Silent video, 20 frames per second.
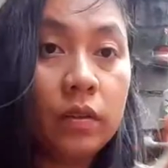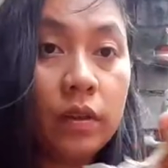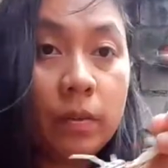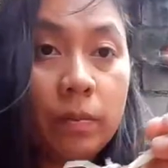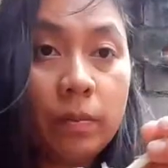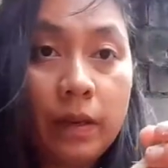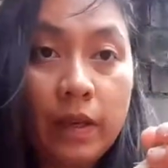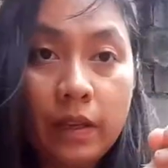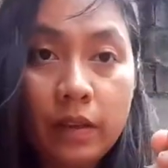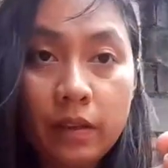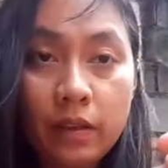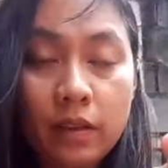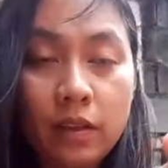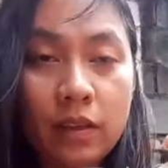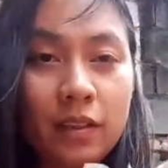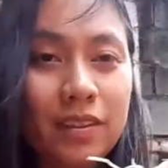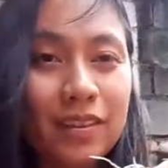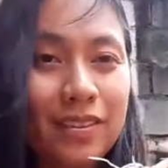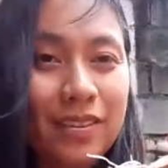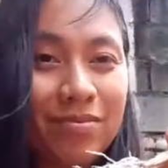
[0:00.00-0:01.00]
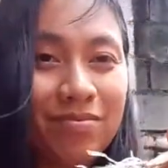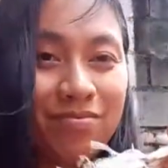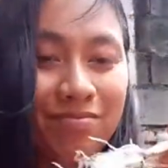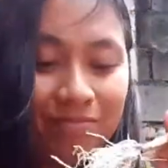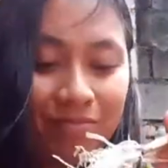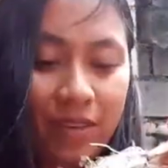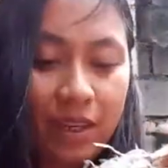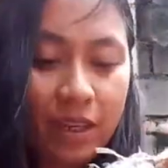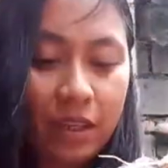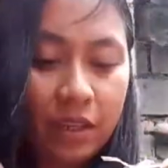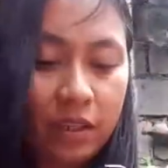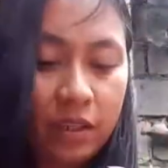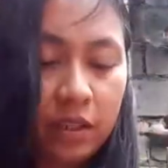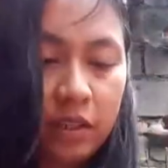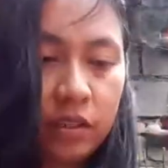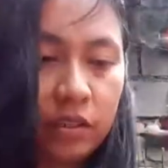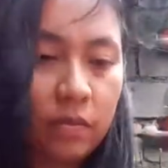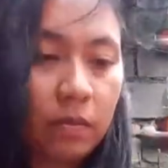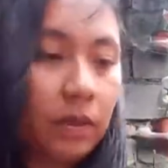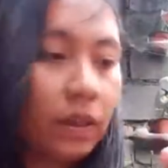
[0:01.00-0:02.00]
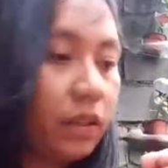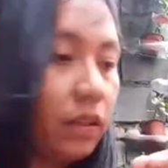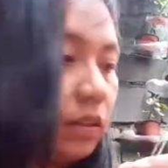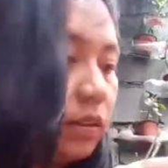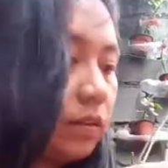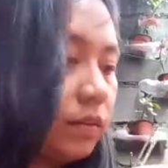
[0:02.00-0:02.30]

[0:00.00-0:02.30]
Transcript: replant this at main pot.